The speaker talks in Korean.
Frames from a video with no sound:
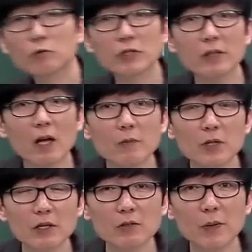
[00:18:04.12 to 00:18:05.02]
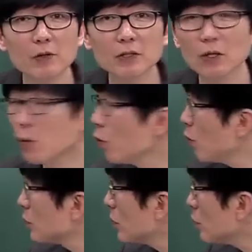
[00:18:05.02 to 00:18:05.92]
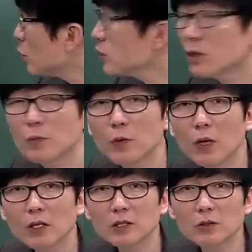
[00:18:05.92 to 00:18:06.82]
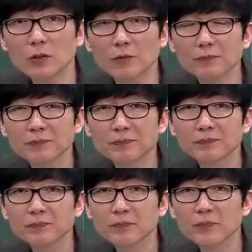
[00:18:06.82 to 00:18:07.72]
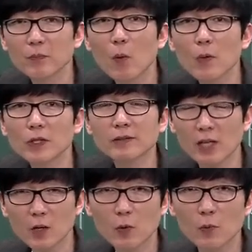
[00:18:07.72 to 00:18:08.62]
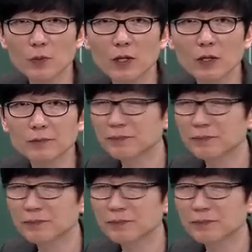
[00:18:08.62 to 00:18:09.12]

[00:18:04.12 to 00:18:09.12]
우리 사회문화에서 배웠잖아요. 공공부조. 이거 소득증 효과가 크죠? 뭐보다? 사회보험보다.